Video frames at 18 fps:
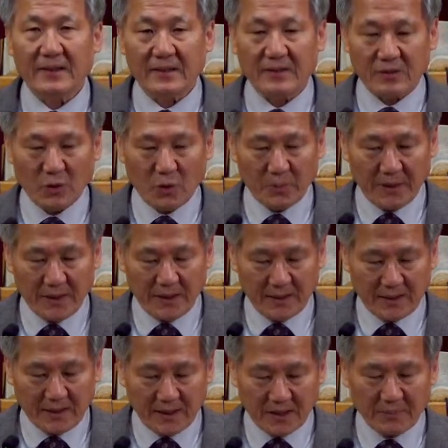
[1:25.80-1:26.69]
욥이
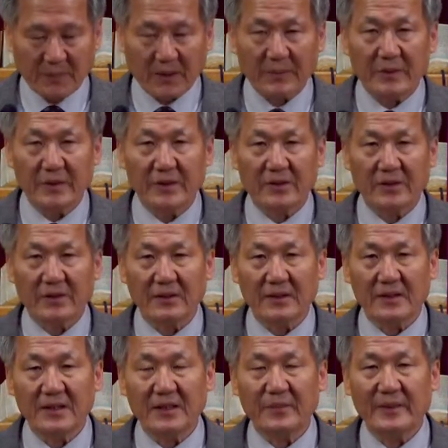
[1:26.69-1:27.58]
대답하면서
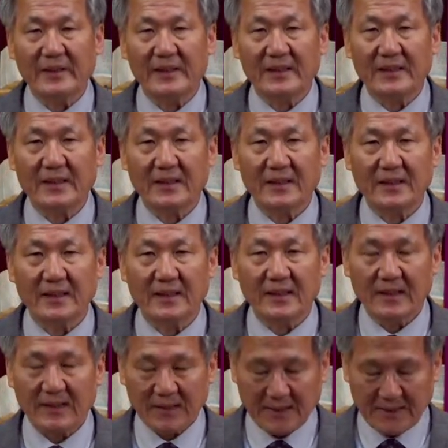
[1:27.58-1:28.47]
21장이
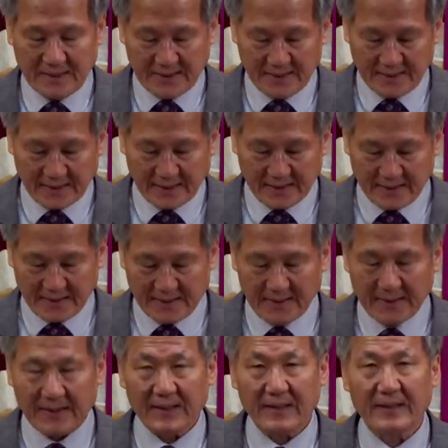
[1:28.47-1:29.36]
이제
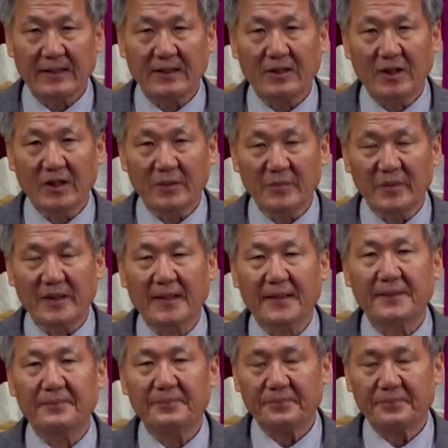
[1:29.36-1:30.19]
예, 열립니다.